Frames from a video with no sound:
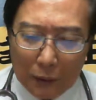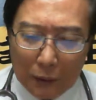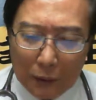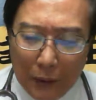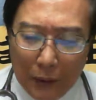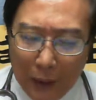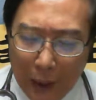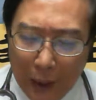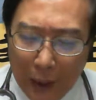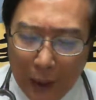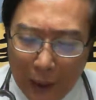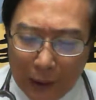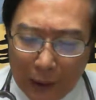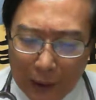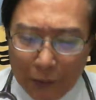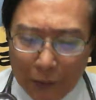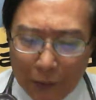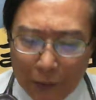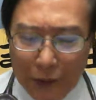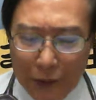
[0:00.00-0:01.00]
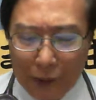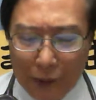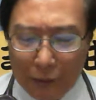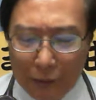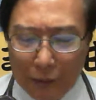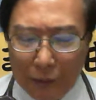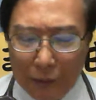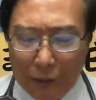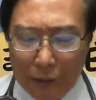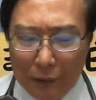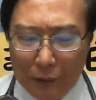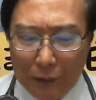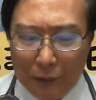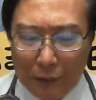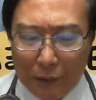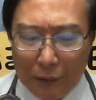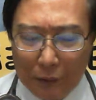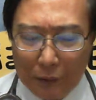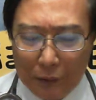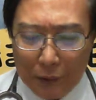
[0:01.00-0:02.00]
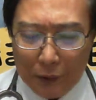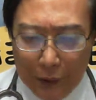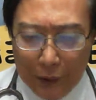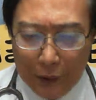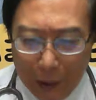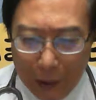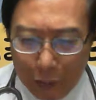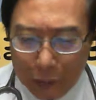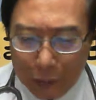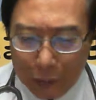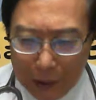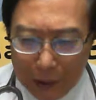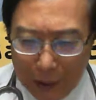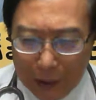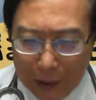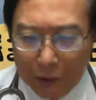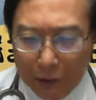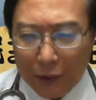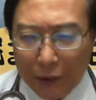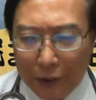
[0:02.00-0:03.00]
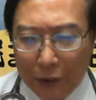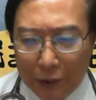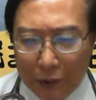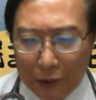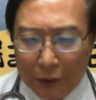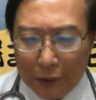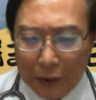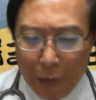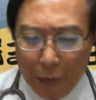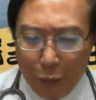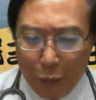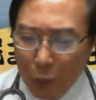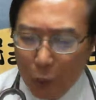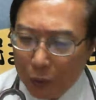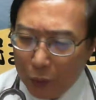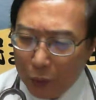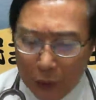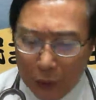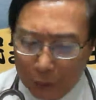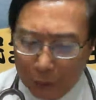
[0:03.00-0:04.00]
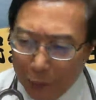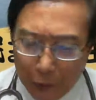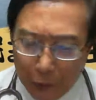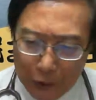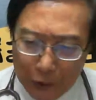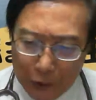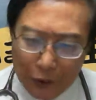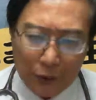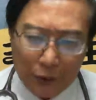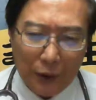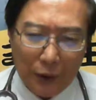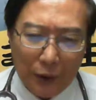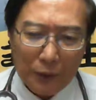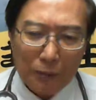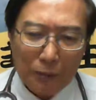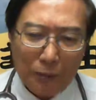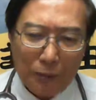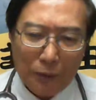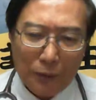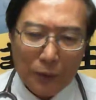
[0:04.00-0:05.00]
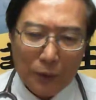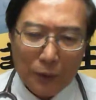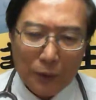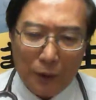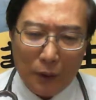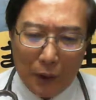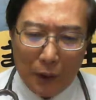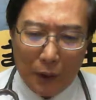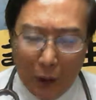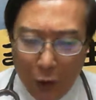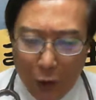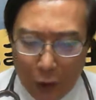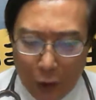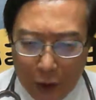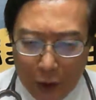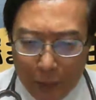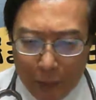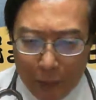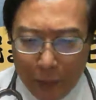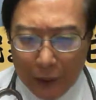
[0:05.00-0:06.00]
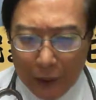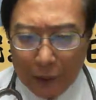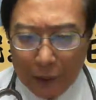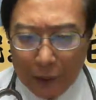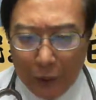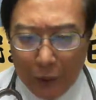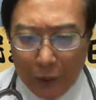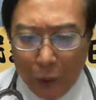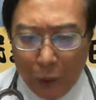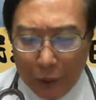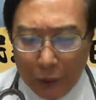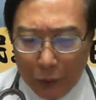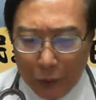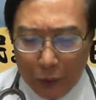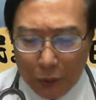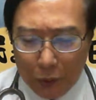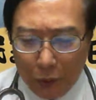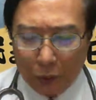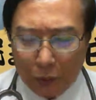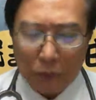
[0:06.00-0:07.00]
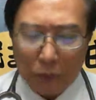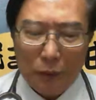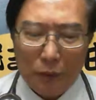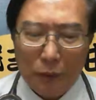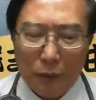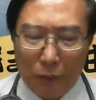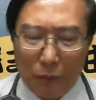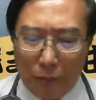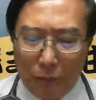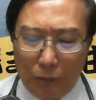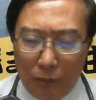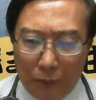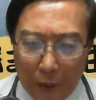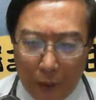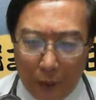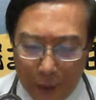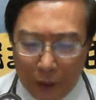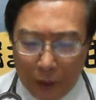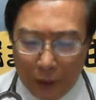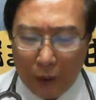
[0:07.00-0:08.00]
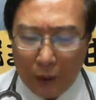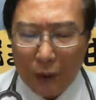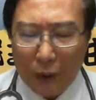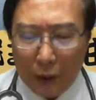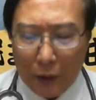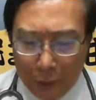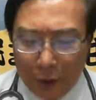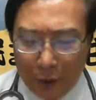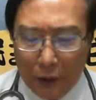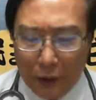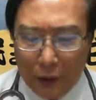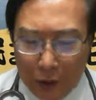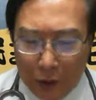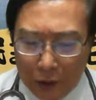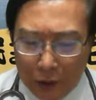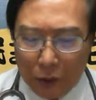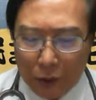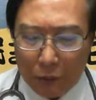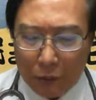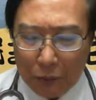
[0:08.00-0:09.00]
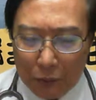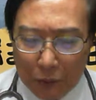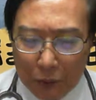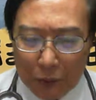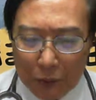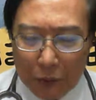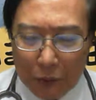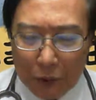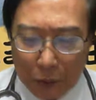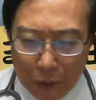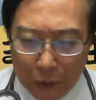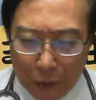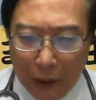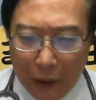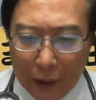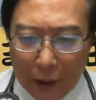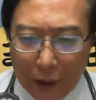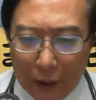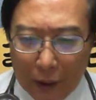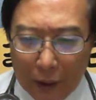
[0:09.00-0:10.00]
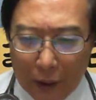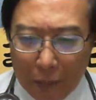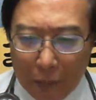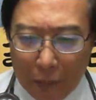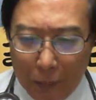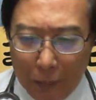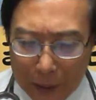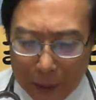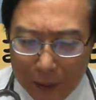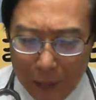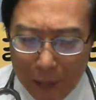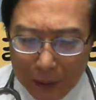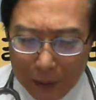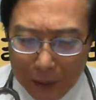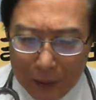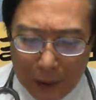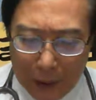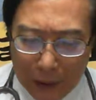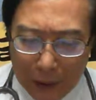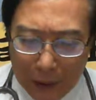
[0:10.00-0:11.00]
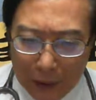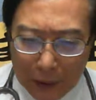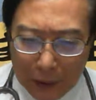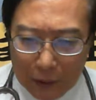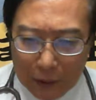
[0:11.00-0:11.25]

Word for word: 地下嘅交易，就是咱毋知的交易，咱无度监督会着呢。伊甲王金平是个反对党，诶，立法院院长有通捌滴捌滴安尼，